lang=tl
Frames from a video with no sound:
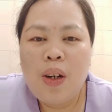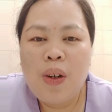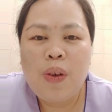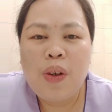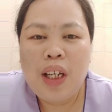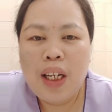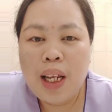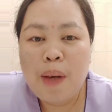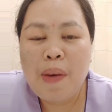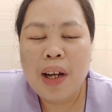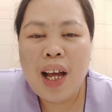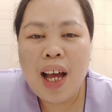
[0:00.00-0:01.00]
No? Inday
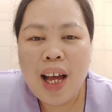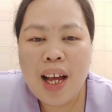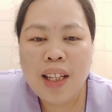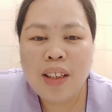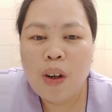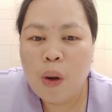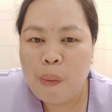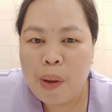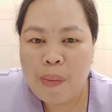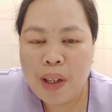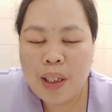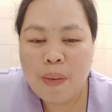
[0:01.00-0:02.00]
Bagat,
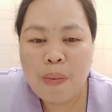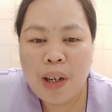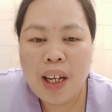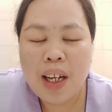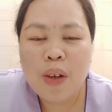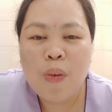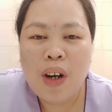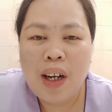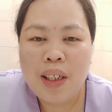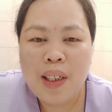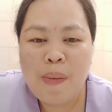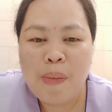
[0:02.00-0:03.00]
Open-Minded Vlog,
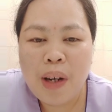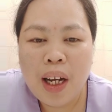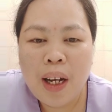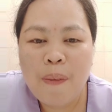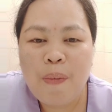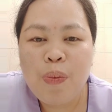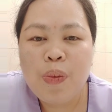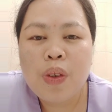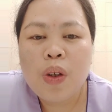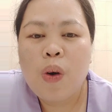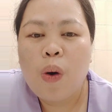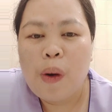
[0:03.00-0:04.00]
Walang Iba,
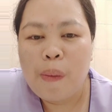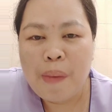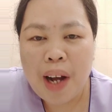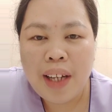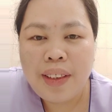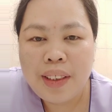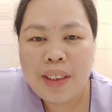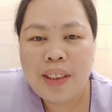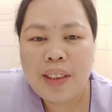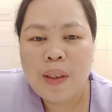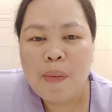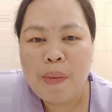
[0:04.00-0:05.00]
or
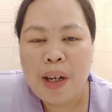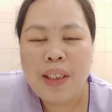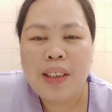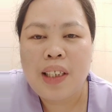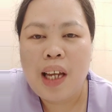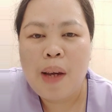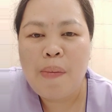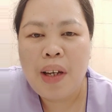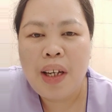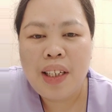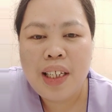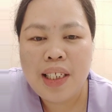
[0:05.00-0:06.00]
MADS, MADS,
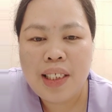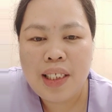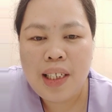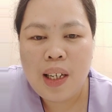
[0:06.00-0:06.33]
M-A-D-Z,